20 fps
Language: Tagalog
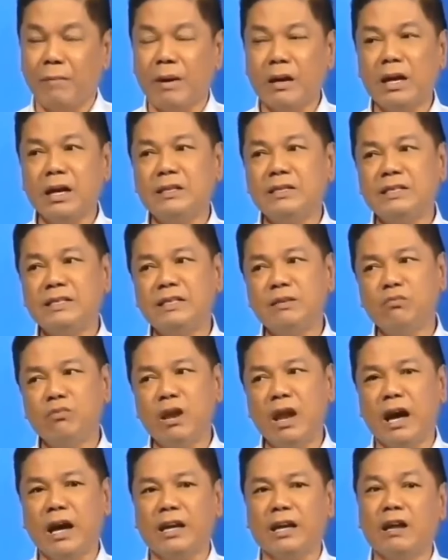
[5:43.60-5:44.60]
Pag
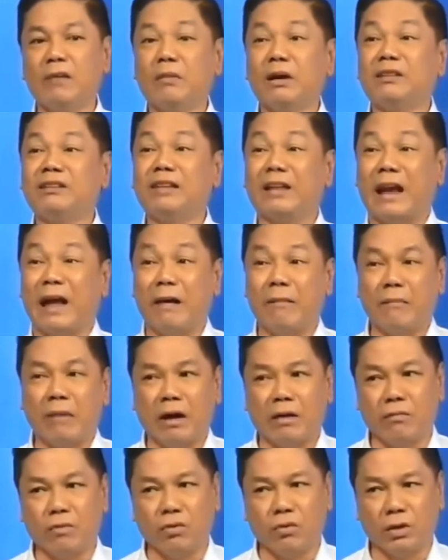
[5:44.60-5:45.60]
nagsisimula ka ng
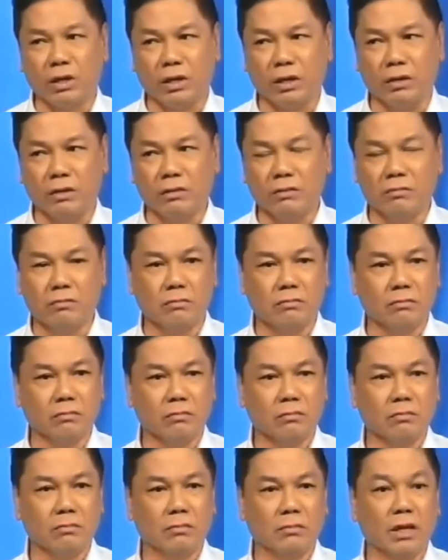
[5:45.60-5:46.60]
magdramang bukid,
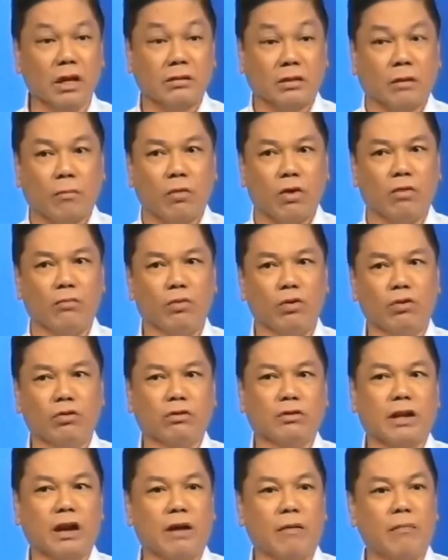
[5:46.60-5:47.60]
itaboy mo
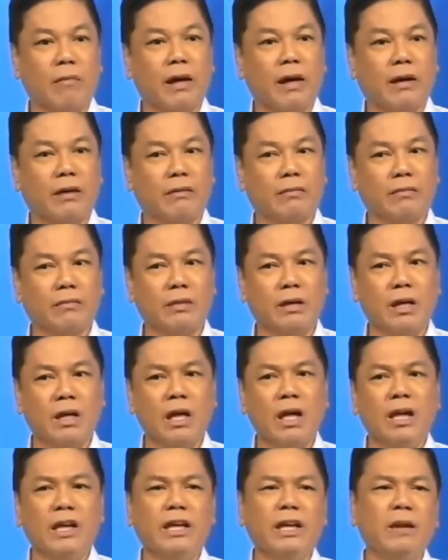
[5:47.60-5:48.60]
yung drama.
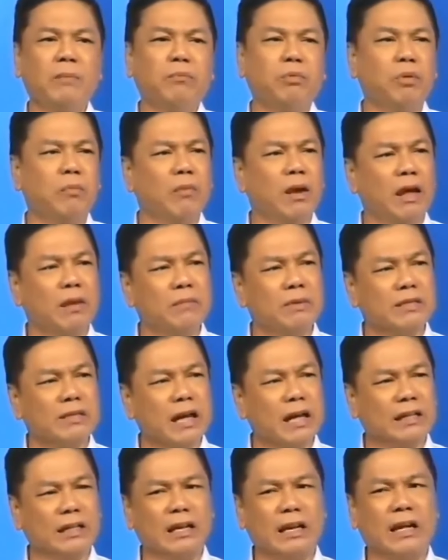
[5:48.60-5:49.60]
Yan ang problema
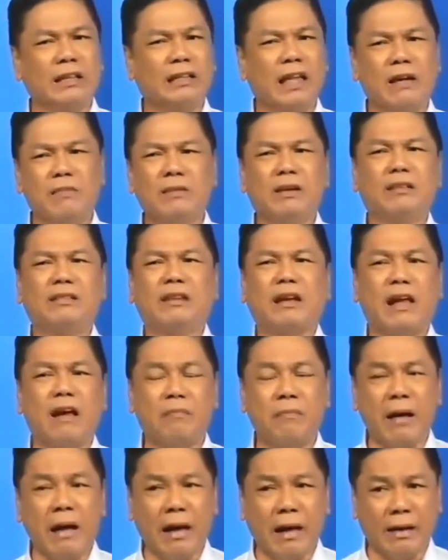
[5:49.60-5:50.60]
sa atin, ang daming
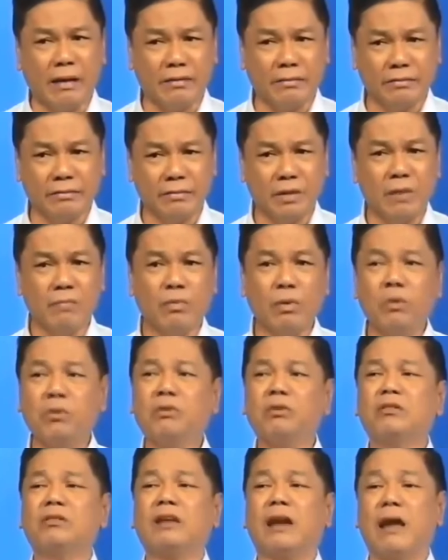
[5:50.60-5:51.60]
drama,
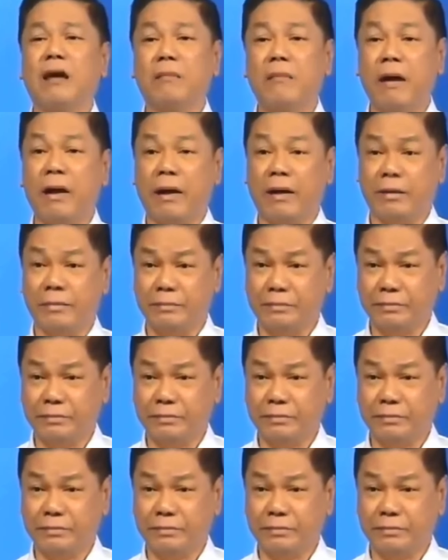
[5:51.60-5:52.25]
puro drama.